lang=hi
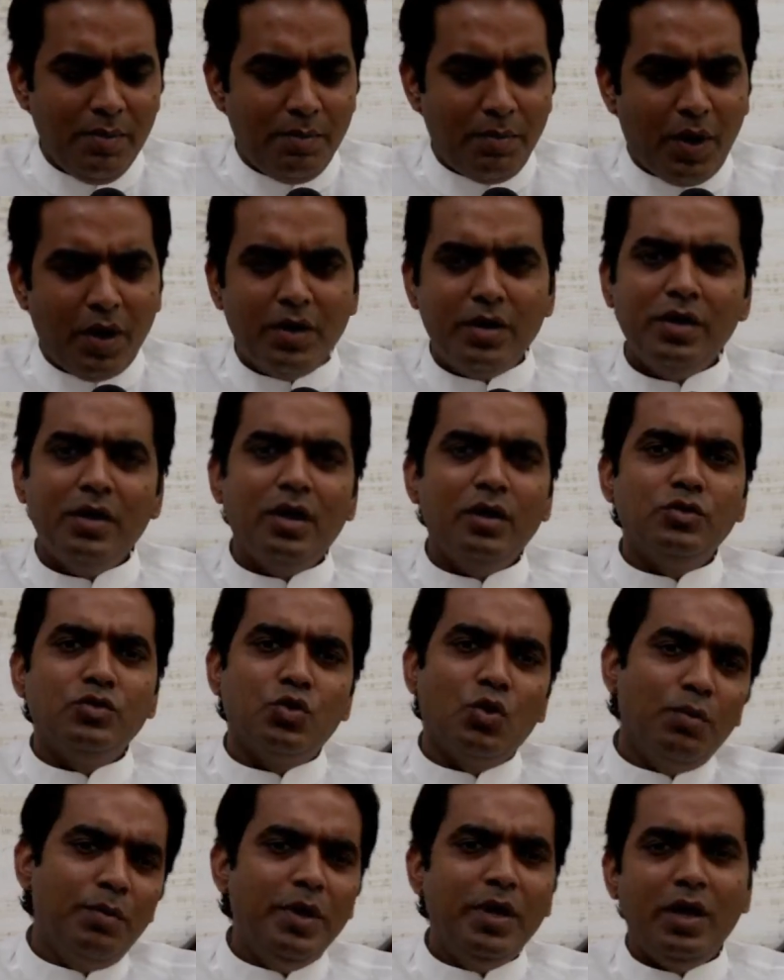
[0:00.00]
पार्टी का
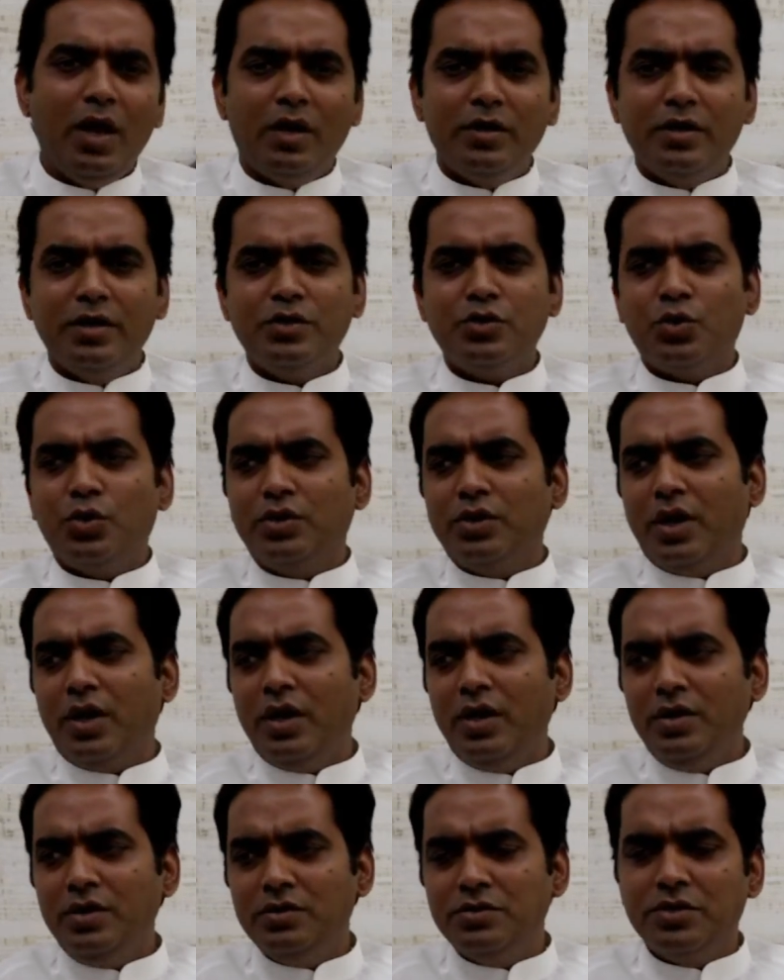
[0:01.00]
जो भी आदेश होता
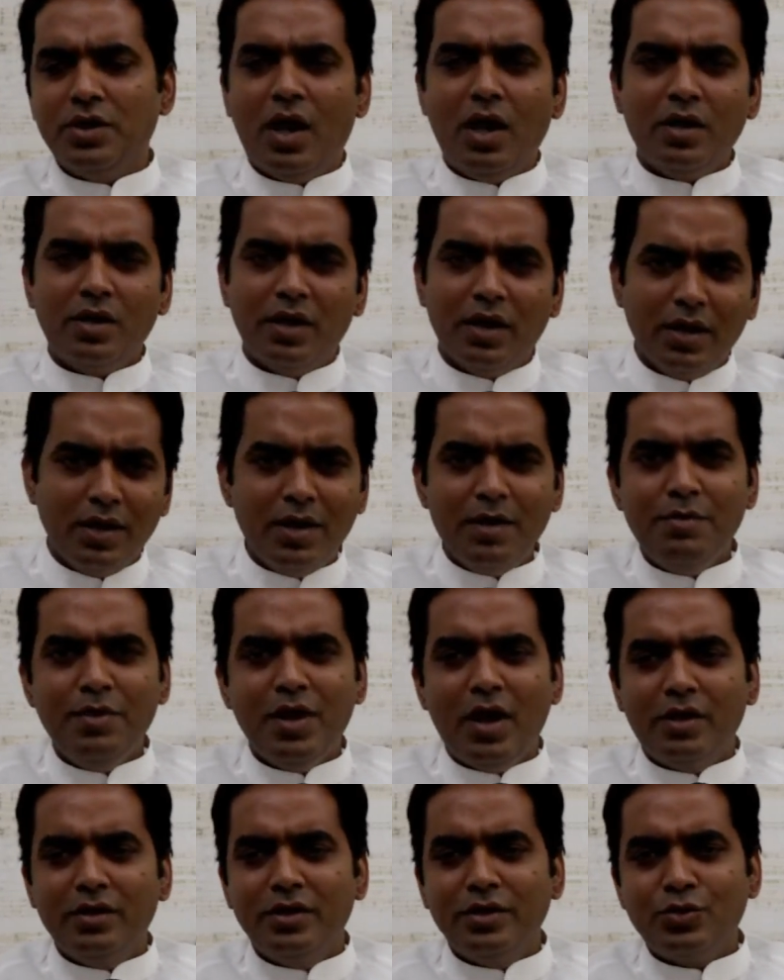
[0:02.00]
है जहाँ के लिए भी
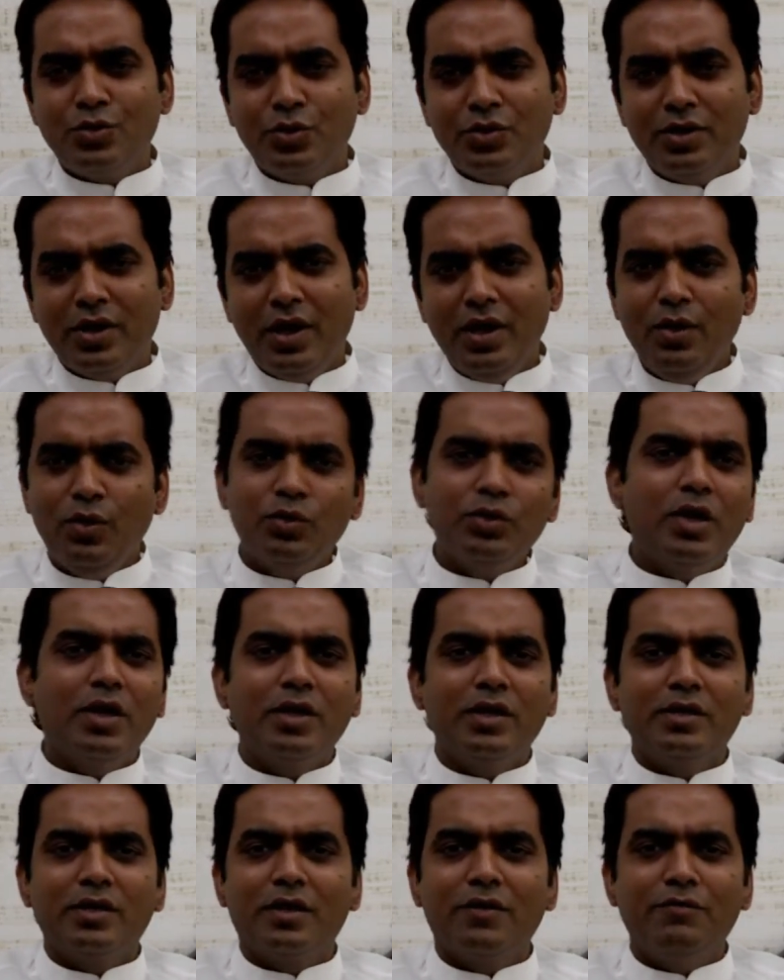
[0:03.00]
आदेश होता है उधर
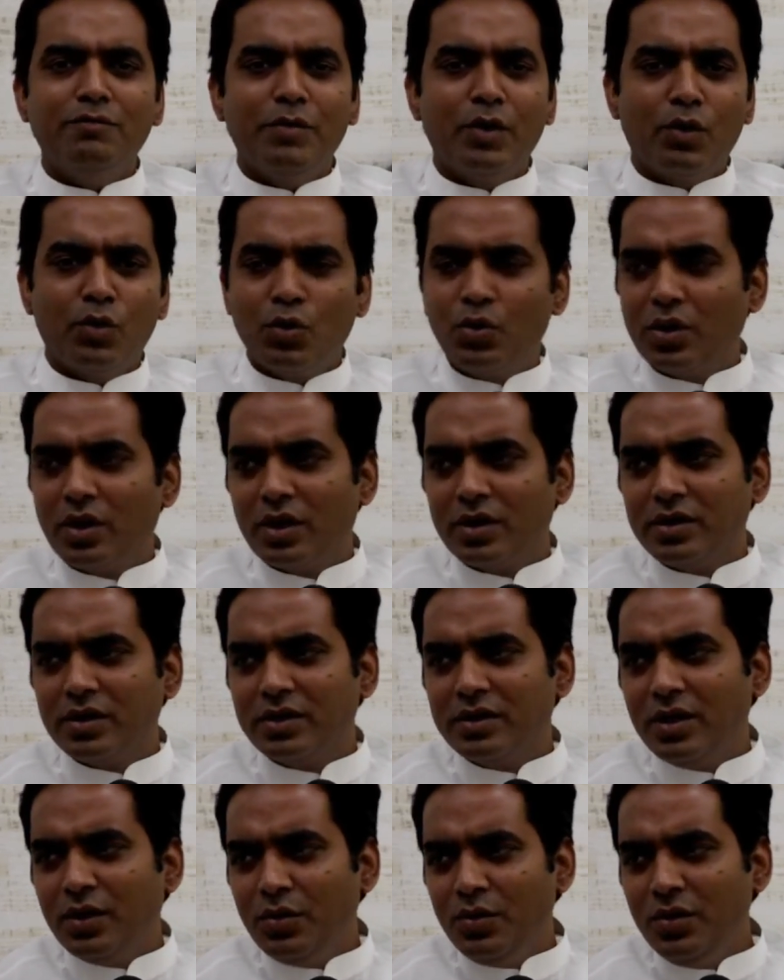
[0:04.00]
की तरफ मैं रुख कर
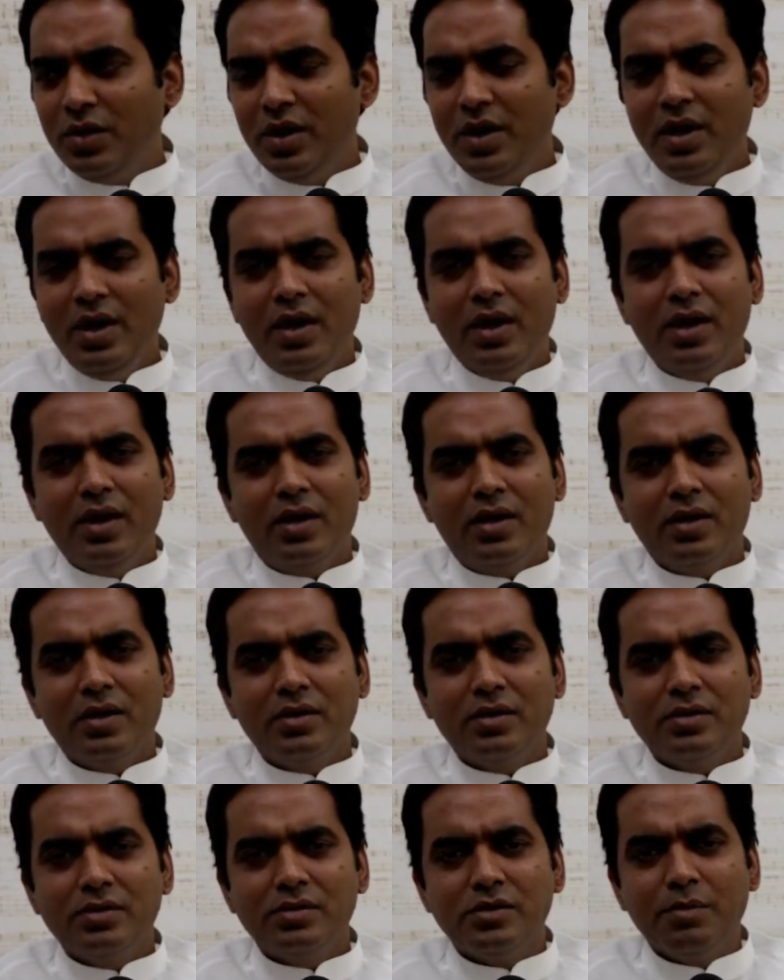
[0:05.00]
देता हूँ एक
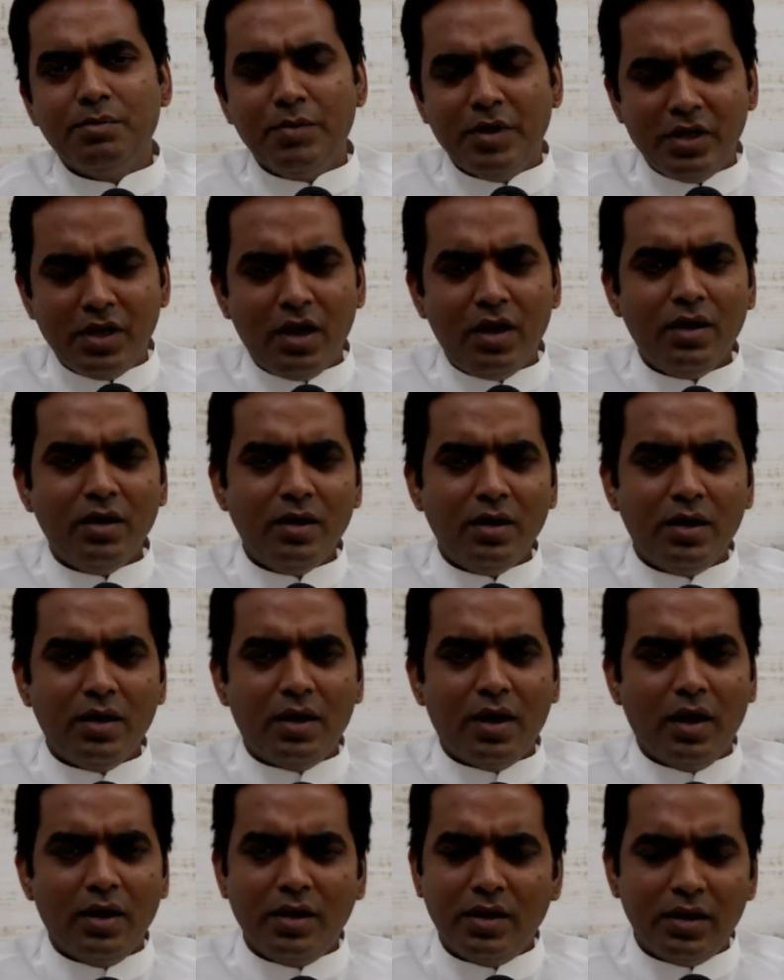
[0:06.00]
जिम्मेदार
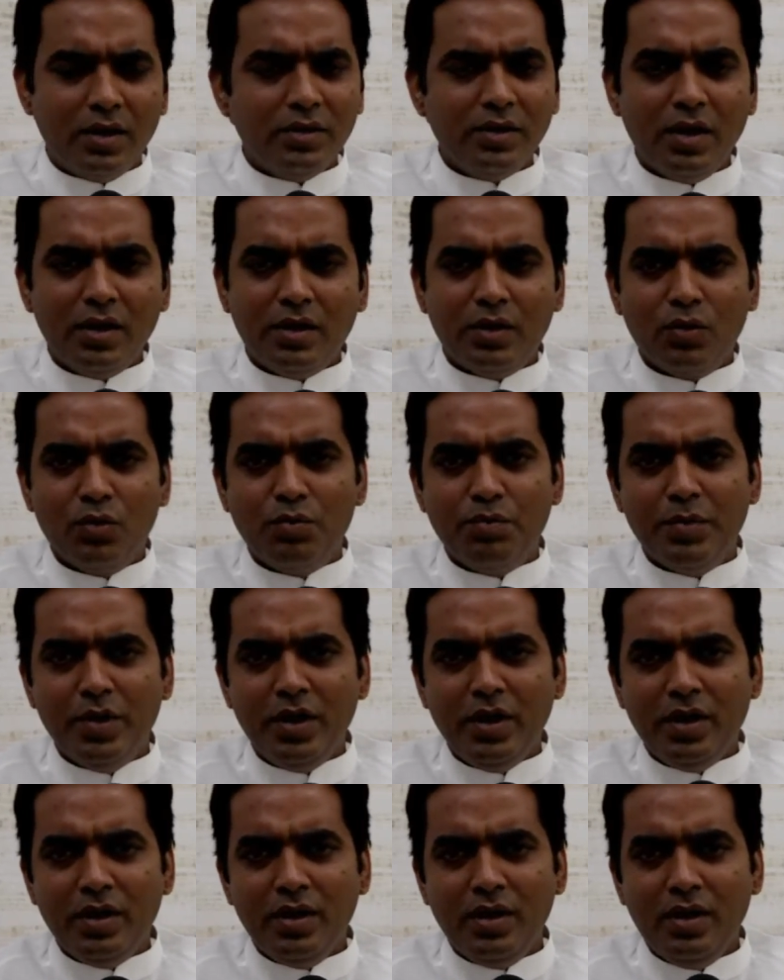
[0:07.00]
कार्यकर्ता के रूप में
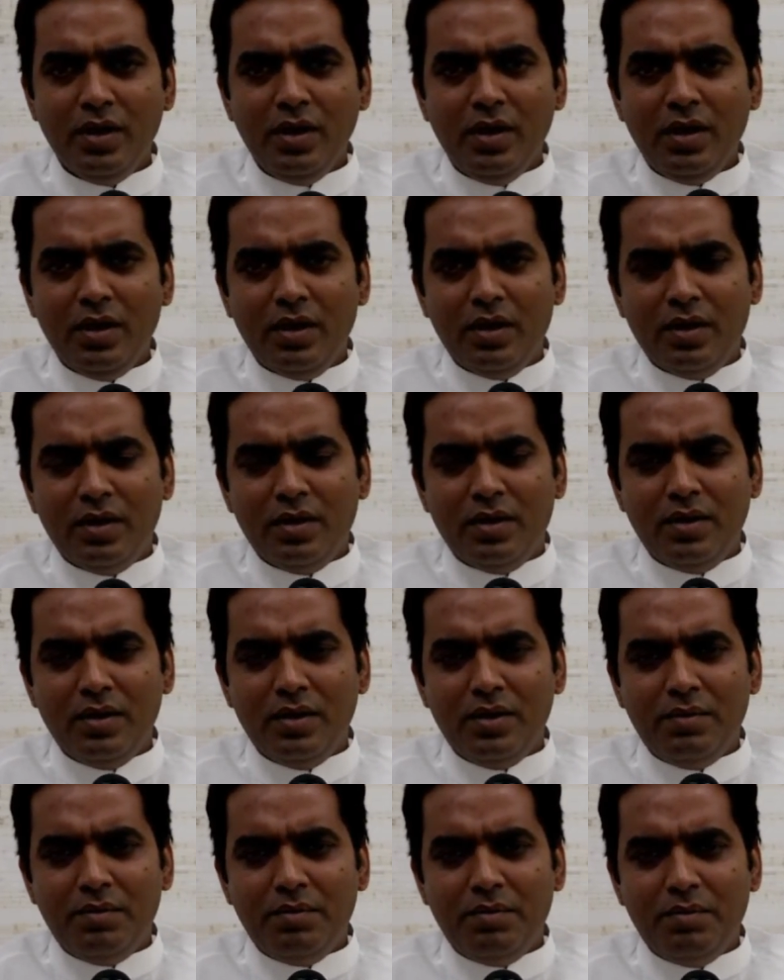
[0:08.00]

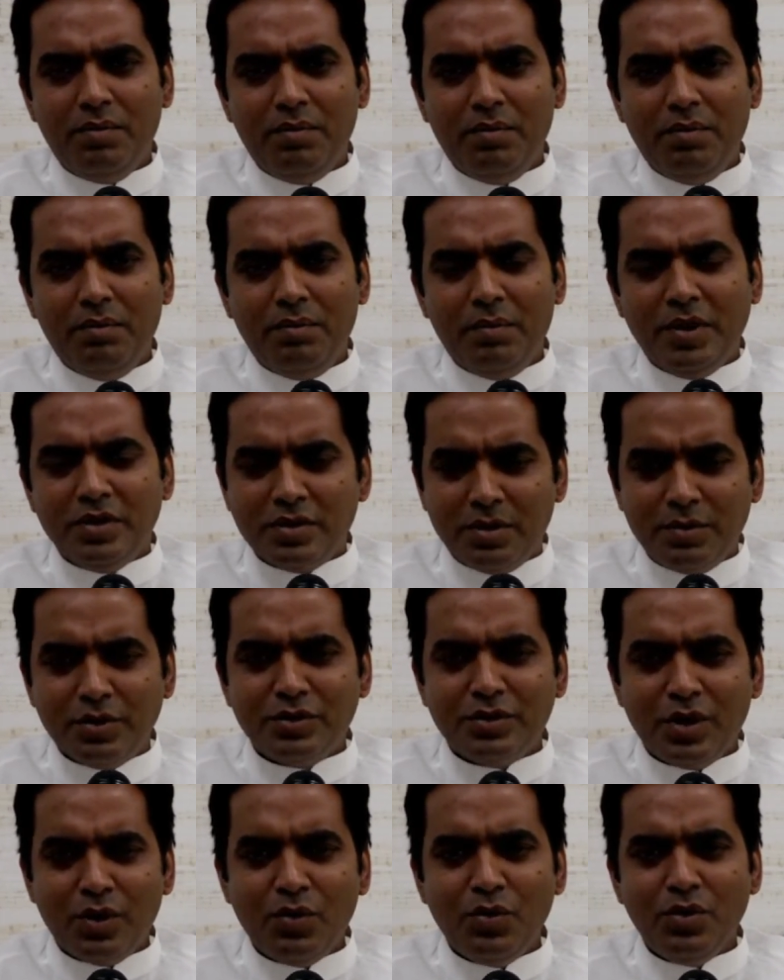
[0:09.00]
मैं
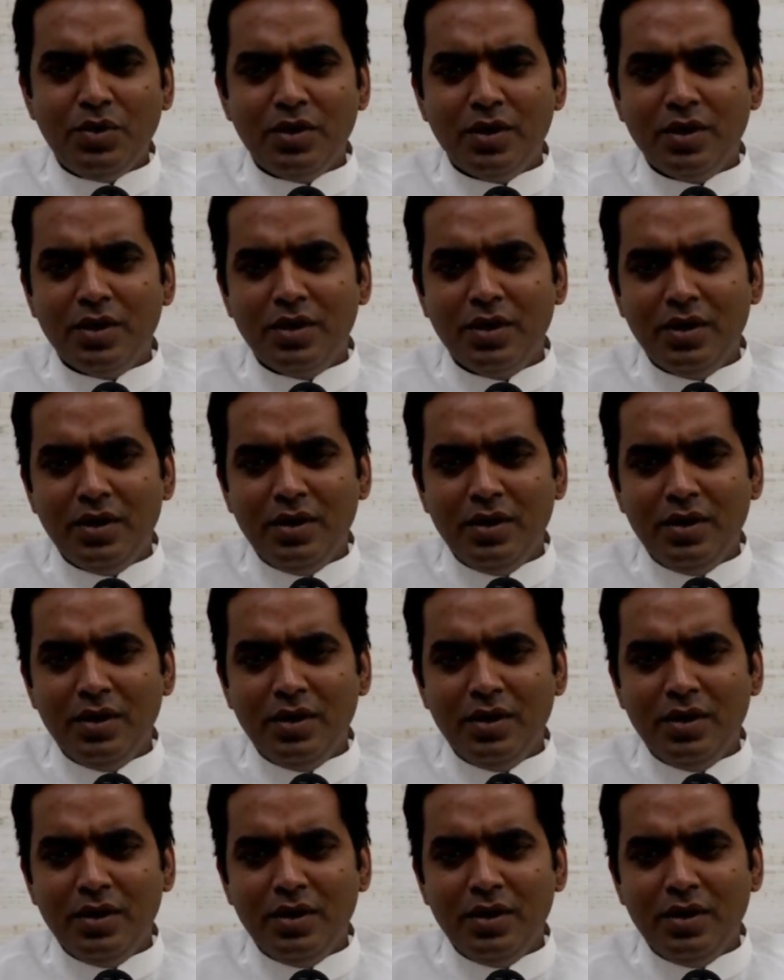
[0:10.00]
समझता हूँ कि